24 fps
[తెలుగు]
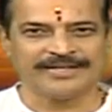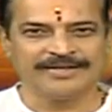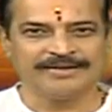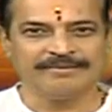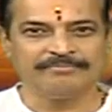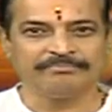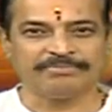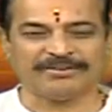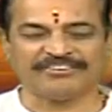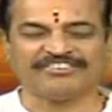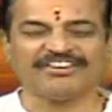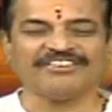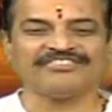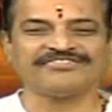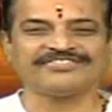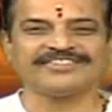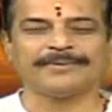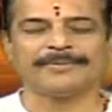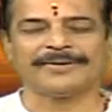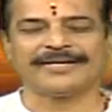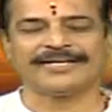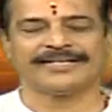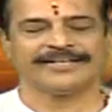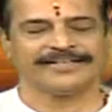
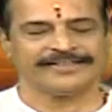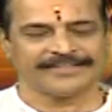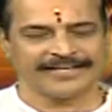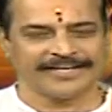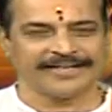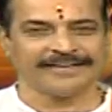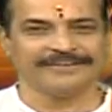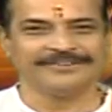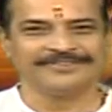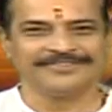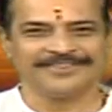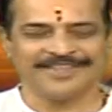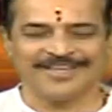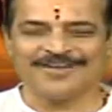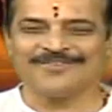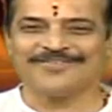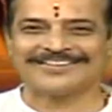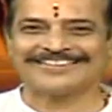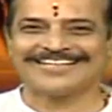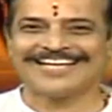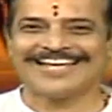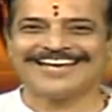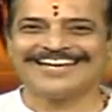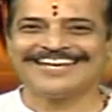ప్రశస్తమైనది ఈ
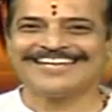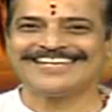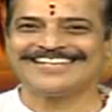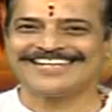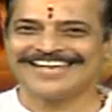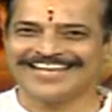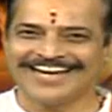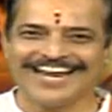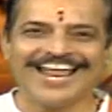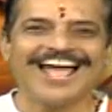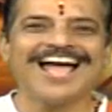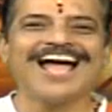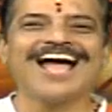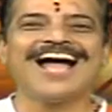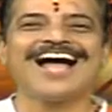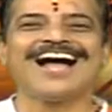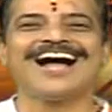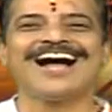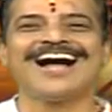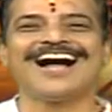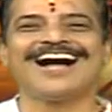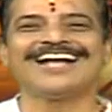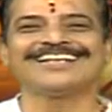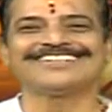వ్రతాన్ని ఎలా
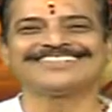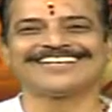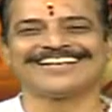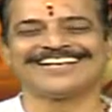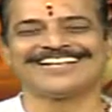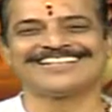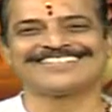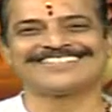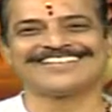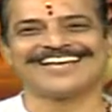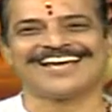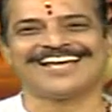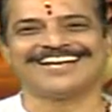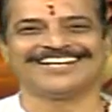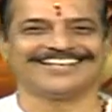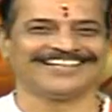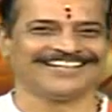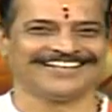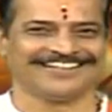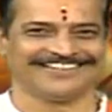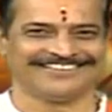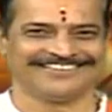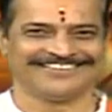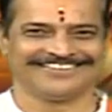
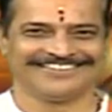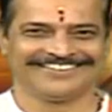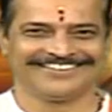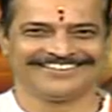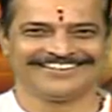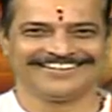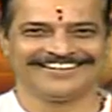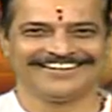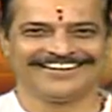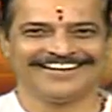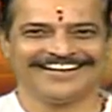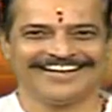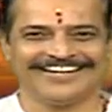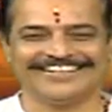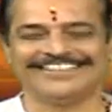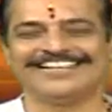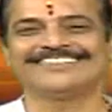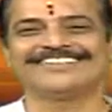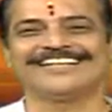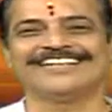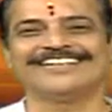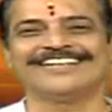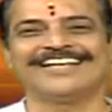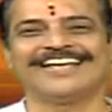ఆచరించాలి అనే
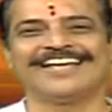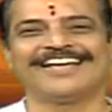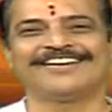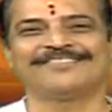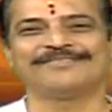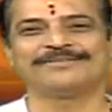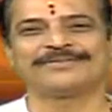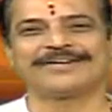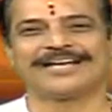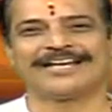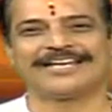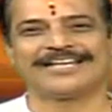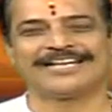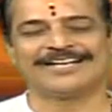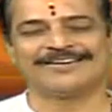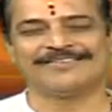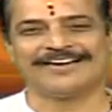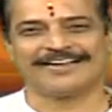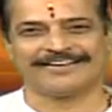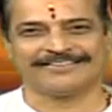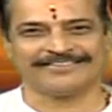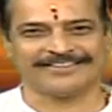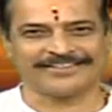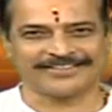సందేహం కలిగిన
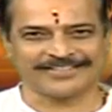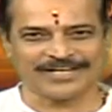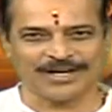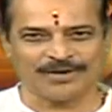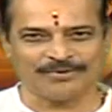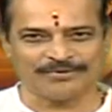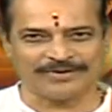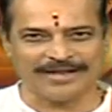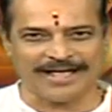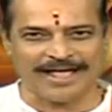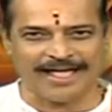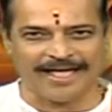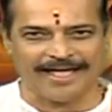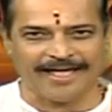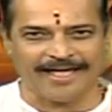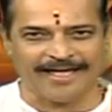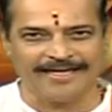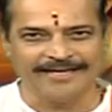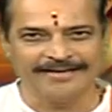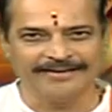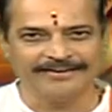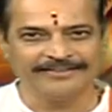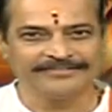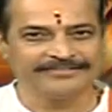వారందరికీ కూడా
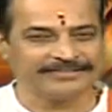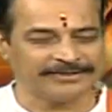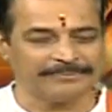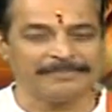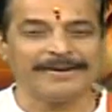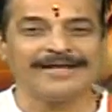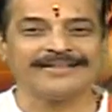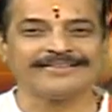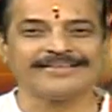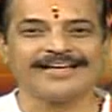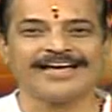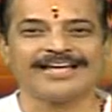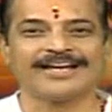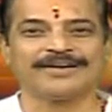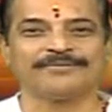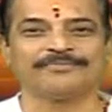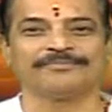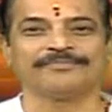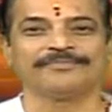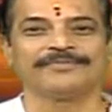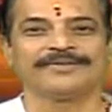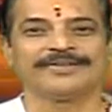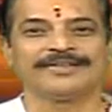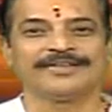సమాధానం
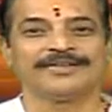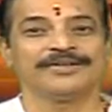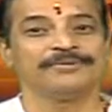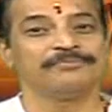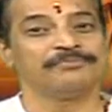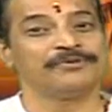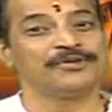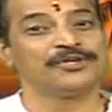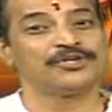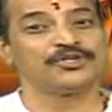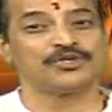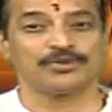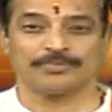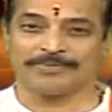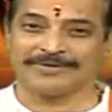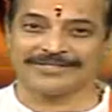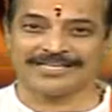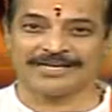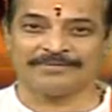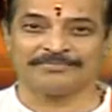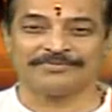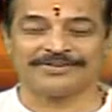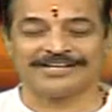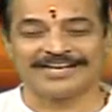మీ
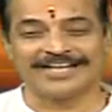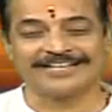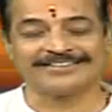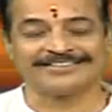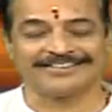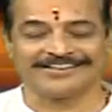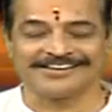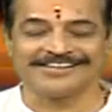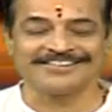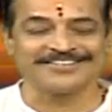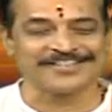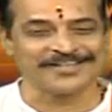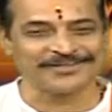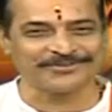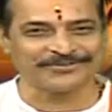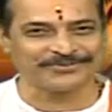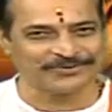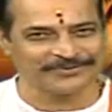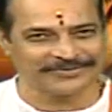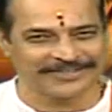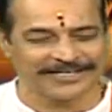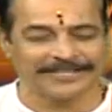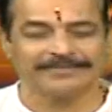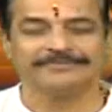శుభదినం ఇలా
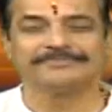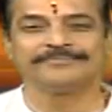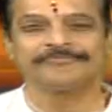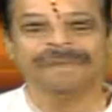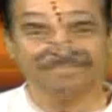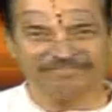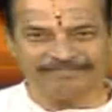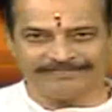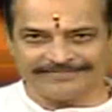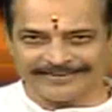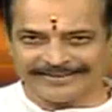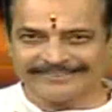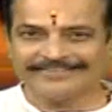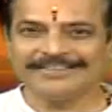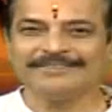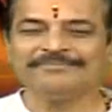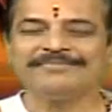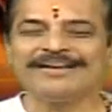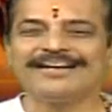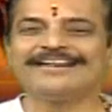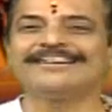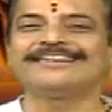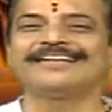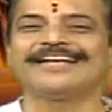తెలియజేస్తుంది వ్రతం
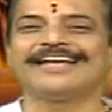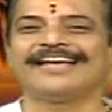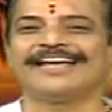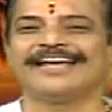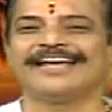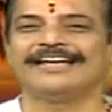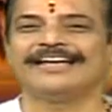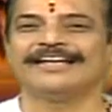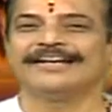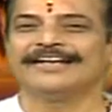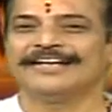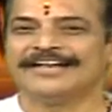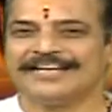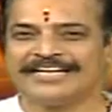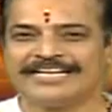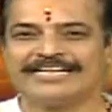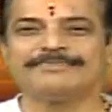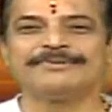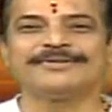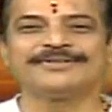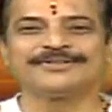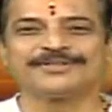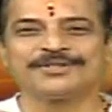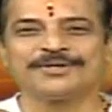అంటే
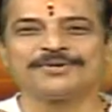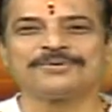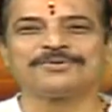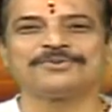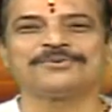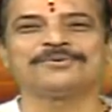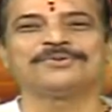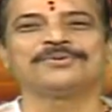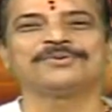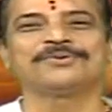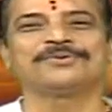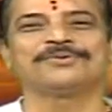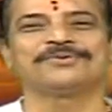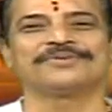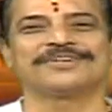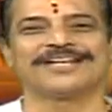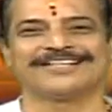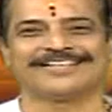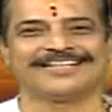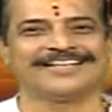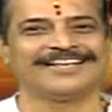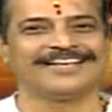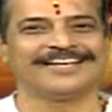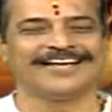నియమంతో
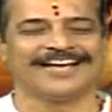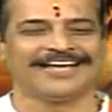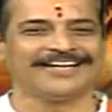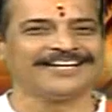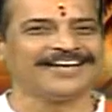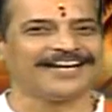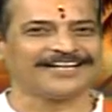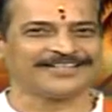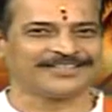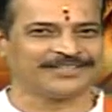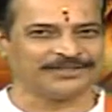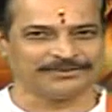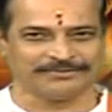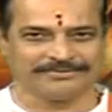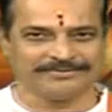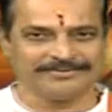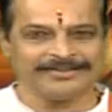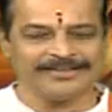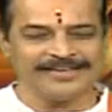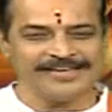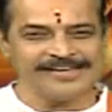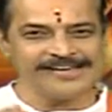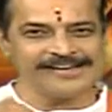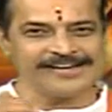కూడుకున్నది అని అర్థం
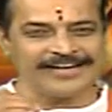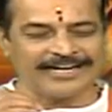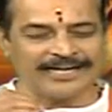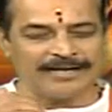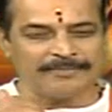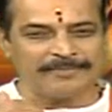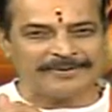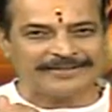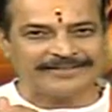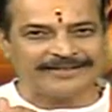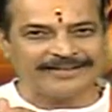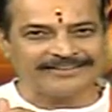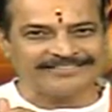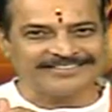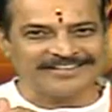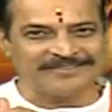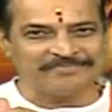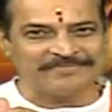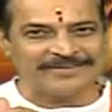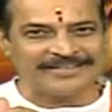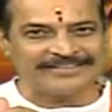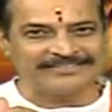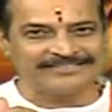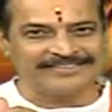ఈ గణపతికి
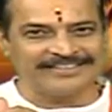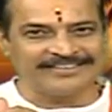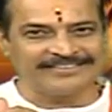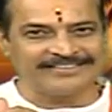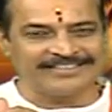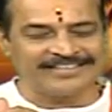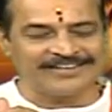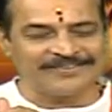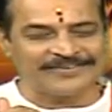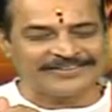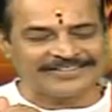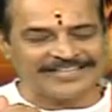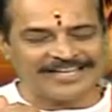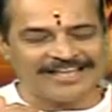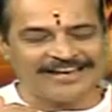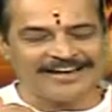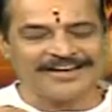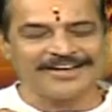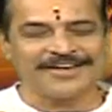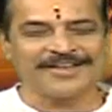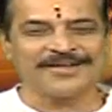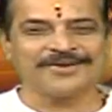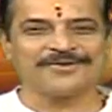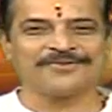సంబంధించిన
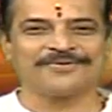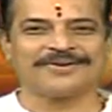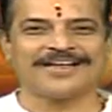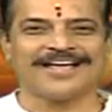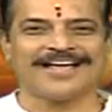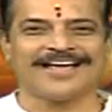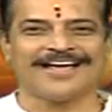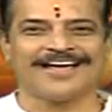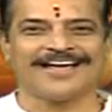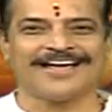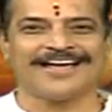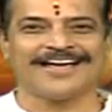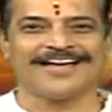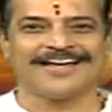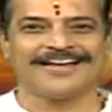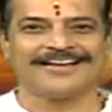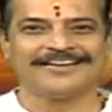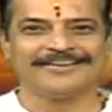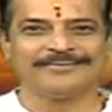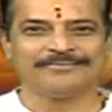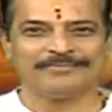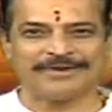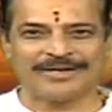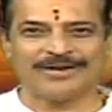వ్రతాలన్నీ కూడా
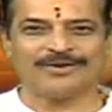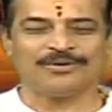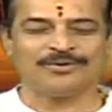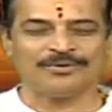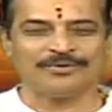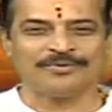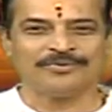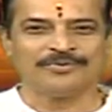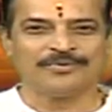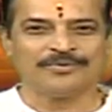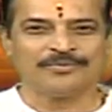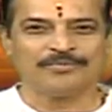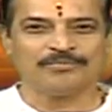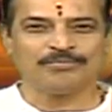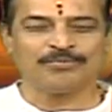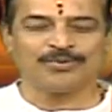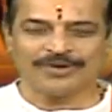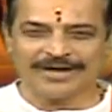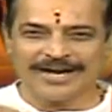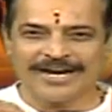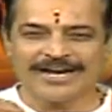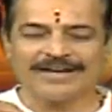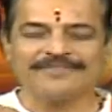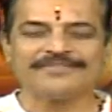మనం
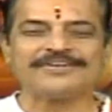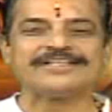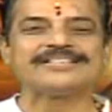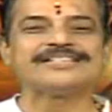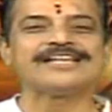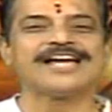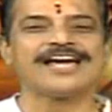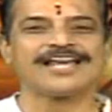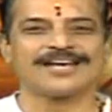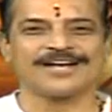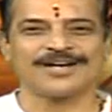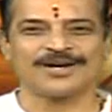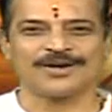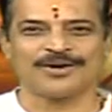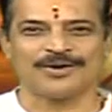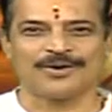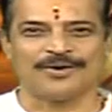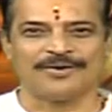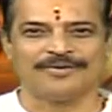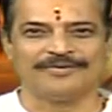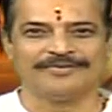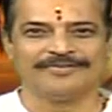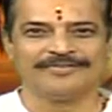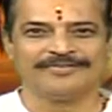పురాణ విజ్ఞానంలో
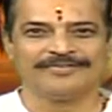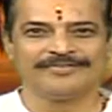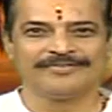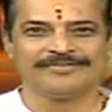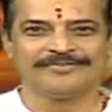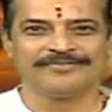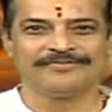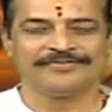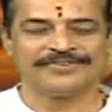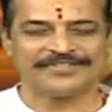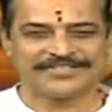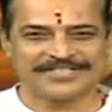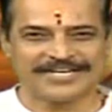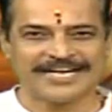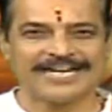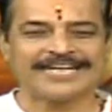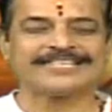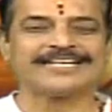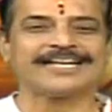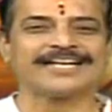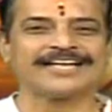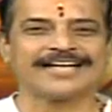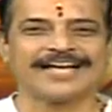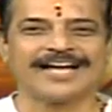
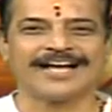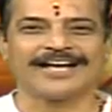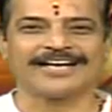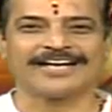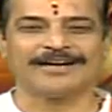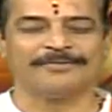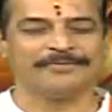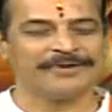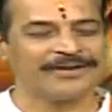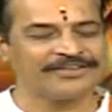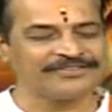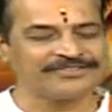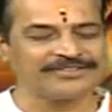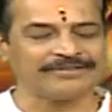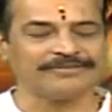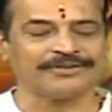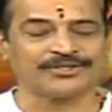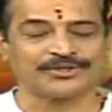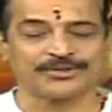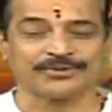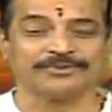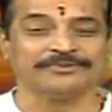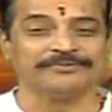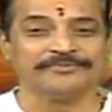విశేషంగా
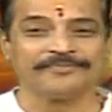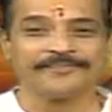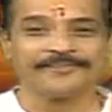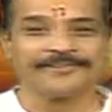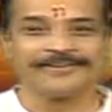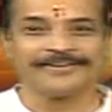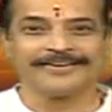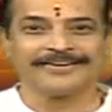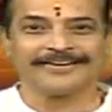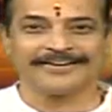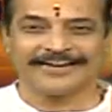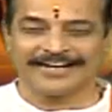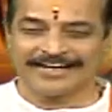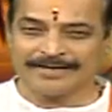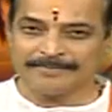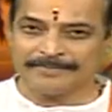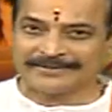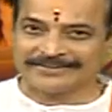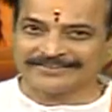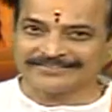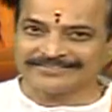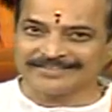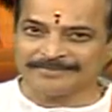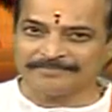గమనించవచ్చు
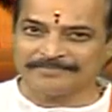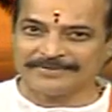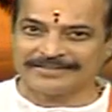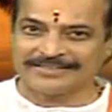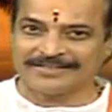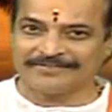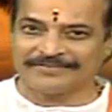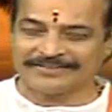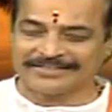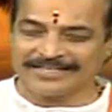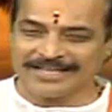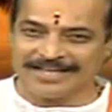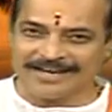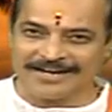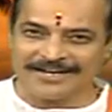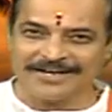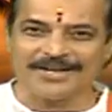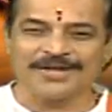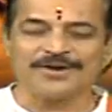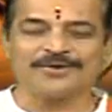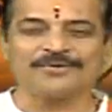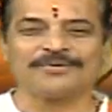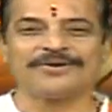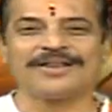గణపతి సంబంధ
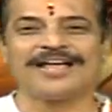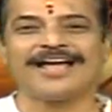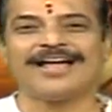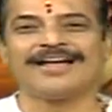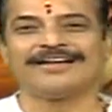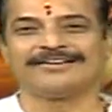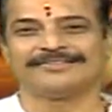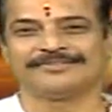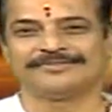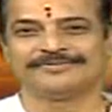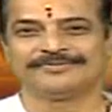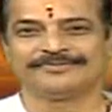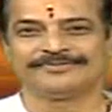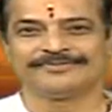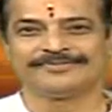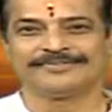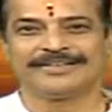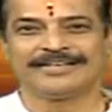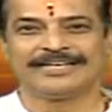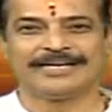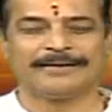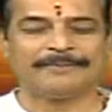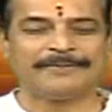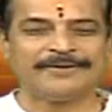వ్రతాలన్నీ కూడా
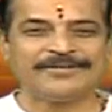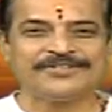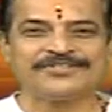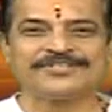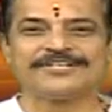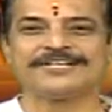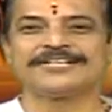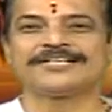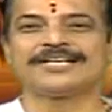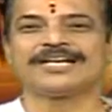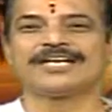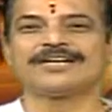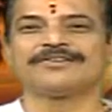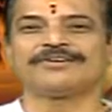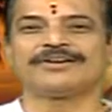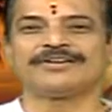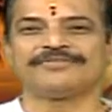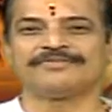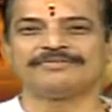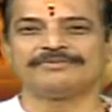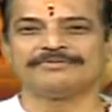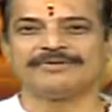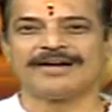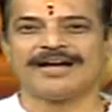లభించేటటువంటి
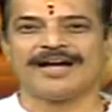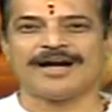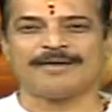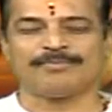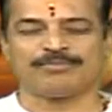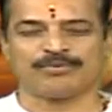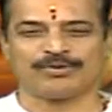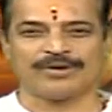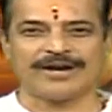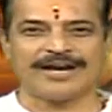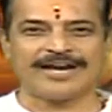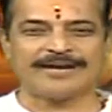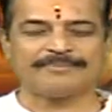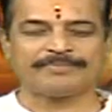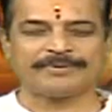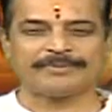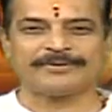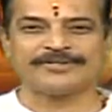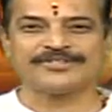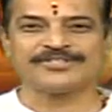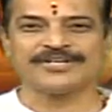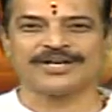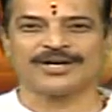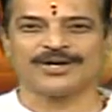ఆ పురాణ
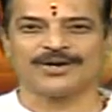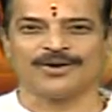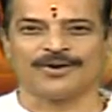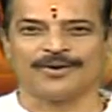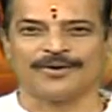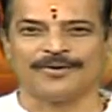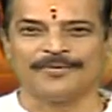ప్రపంచంలో